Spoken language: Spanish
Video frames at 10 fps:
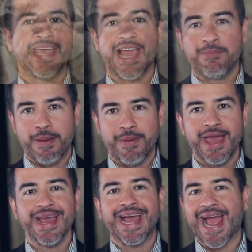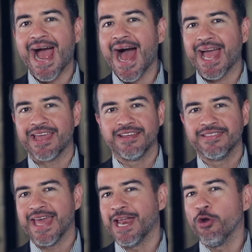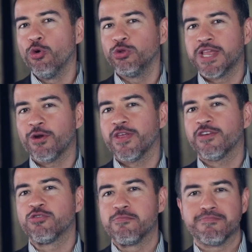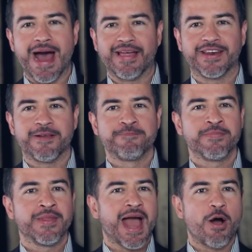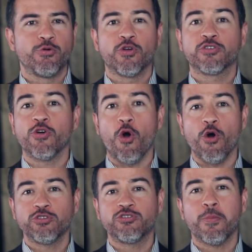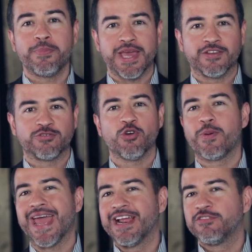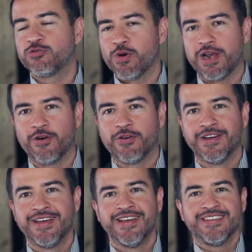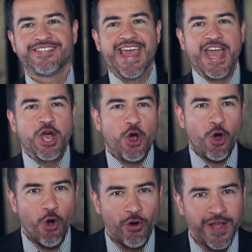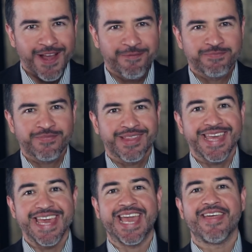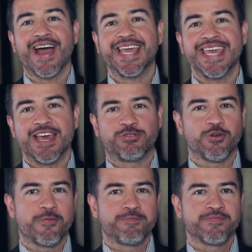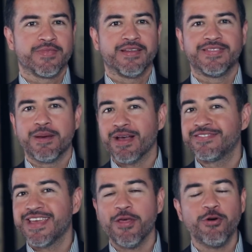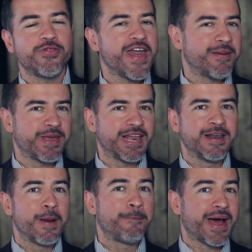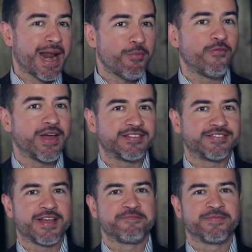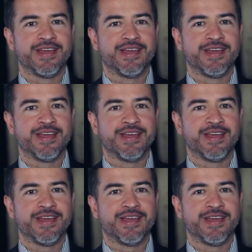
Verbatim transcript: El bebé cae del útero de su madre a unos ocho pies sobre el suelo. Se encoge y queda quieto, demasiado débil para moverse.